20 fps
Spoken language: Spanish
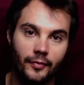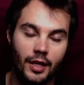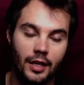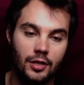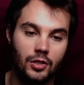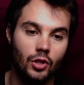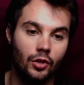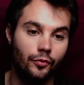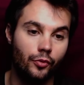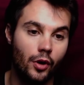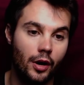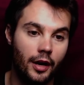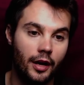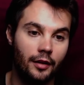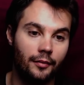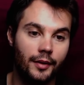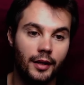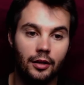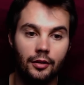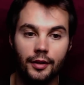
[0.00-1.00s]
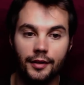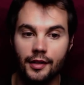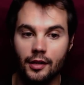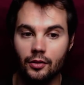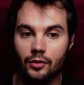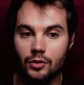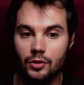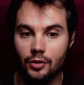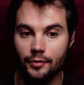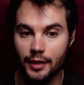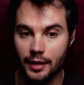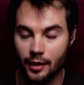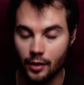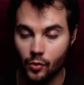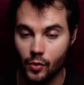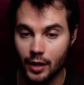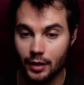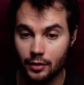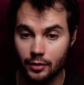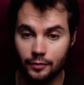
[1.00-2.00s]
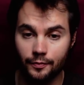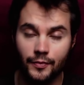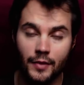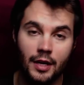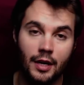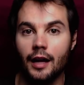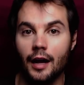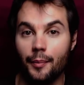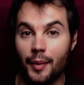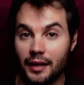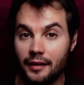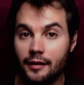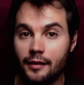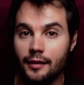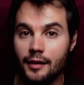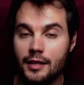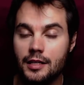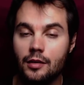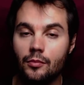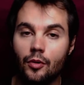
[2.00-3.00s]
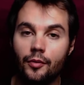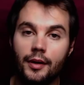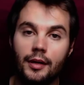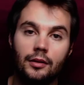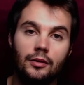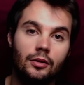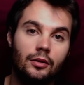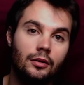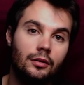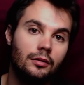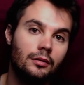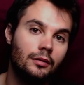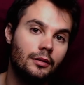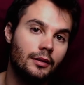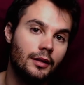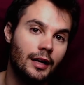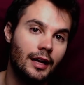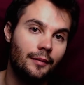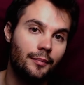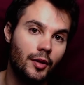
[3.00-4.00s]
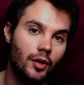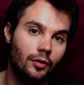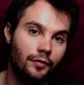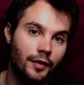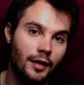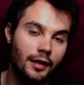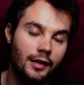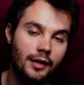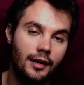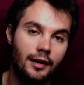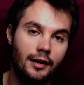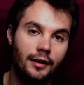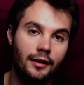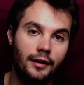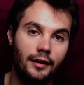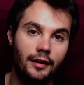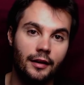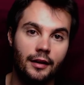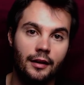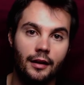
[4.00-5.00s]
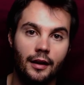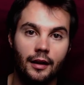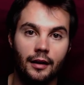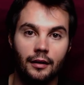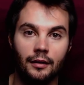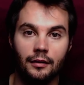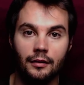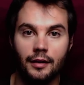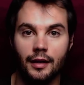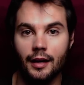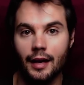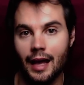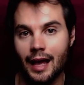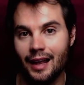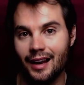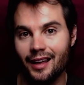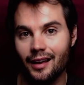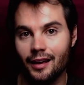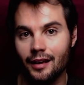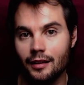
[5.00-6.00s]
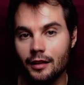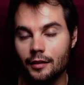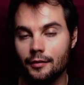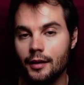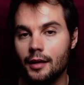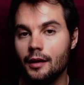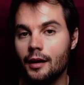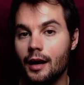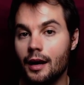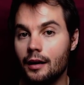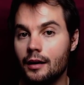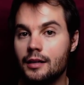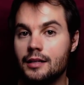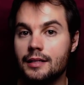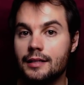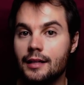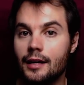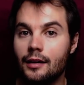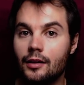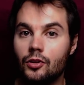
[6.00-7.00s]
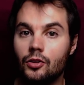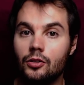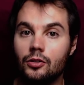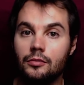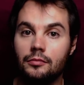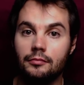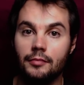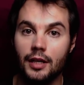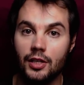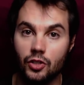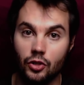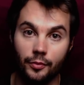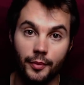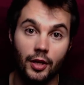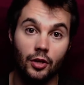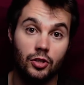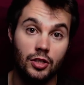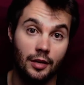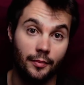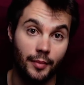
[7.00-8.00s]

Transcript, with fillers: Esto fue en 1994. A partir de ese momento, la pedofilia y el LGTB han estado más o menos